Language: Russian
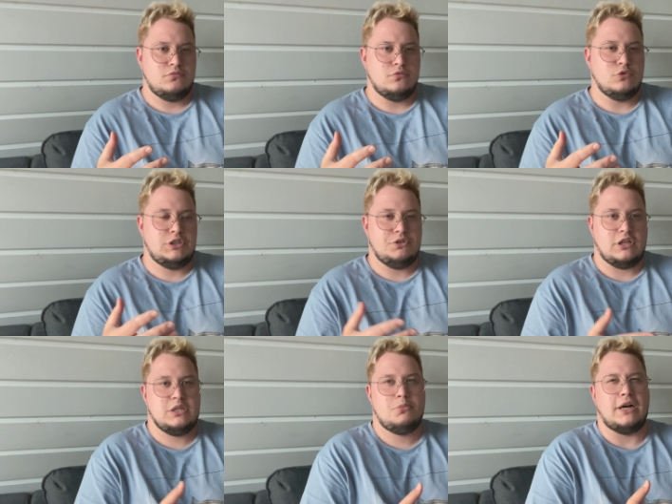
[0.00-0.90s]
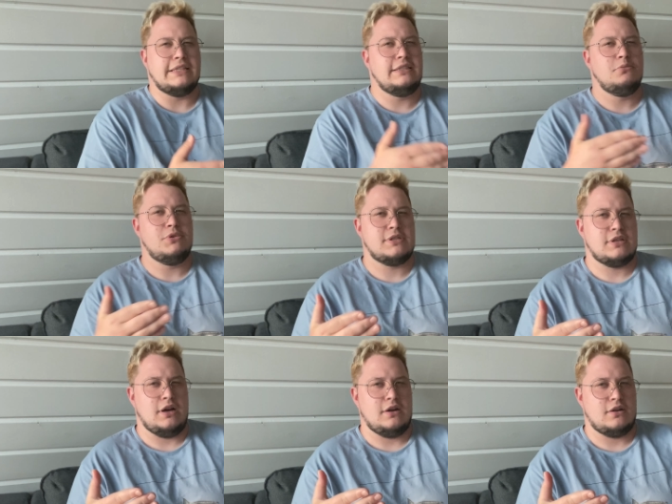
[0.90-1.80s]
ну, сделать хотя бы один без
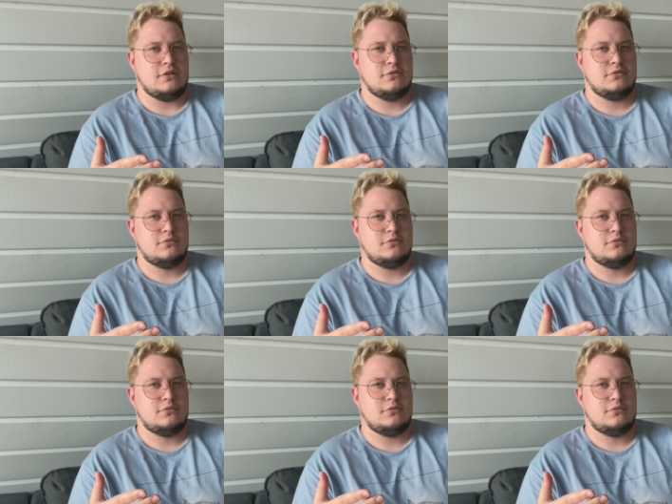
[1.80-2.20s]
сахара.